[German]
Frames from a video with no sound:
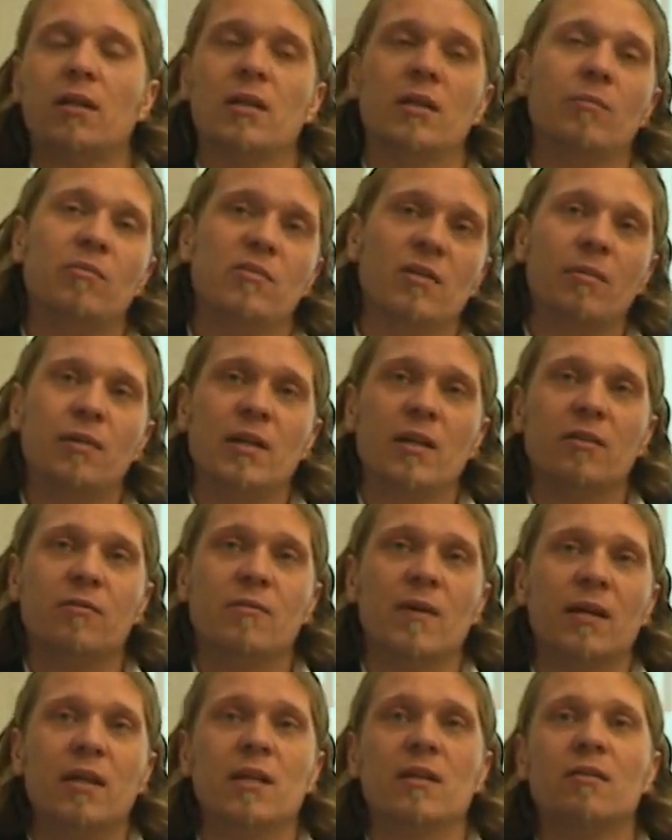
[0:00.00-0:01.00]
Denn im
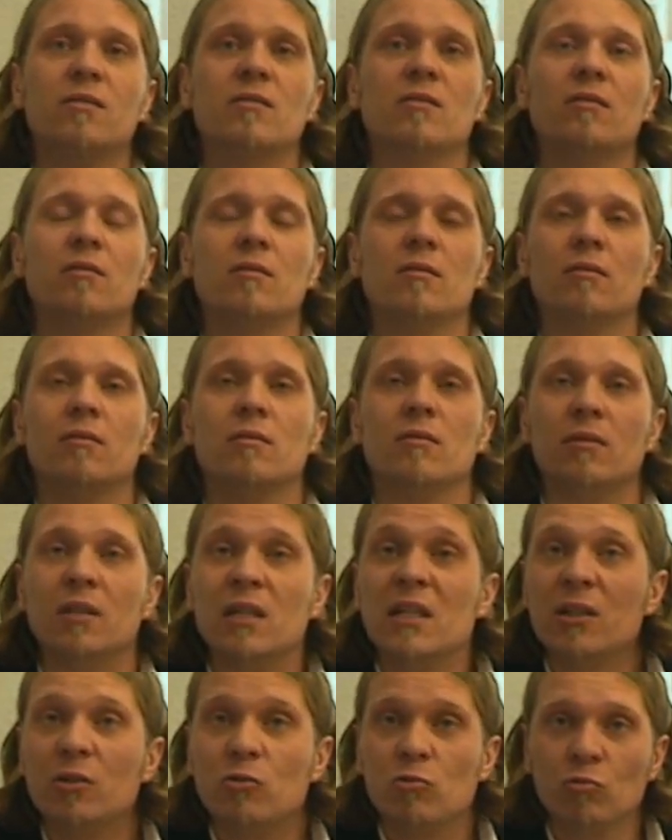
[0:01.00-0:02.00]
Silbernetzwerk geht es
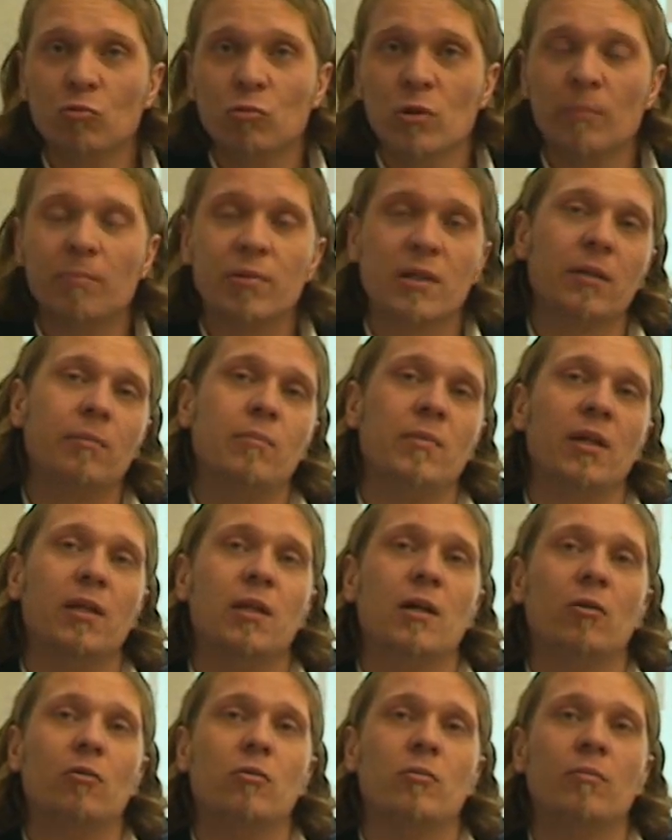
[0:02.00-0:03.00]
nicht nur primär
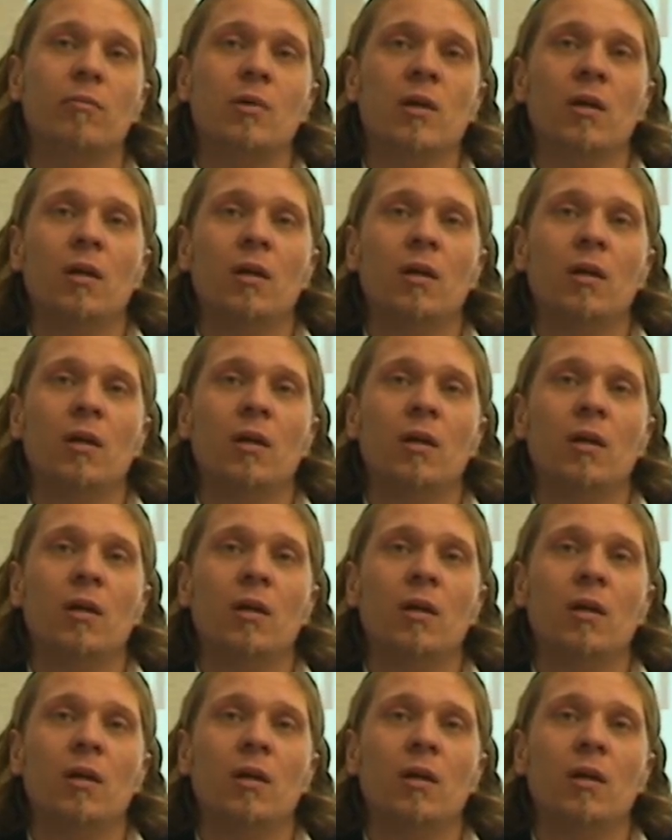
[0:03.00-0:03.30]
darum,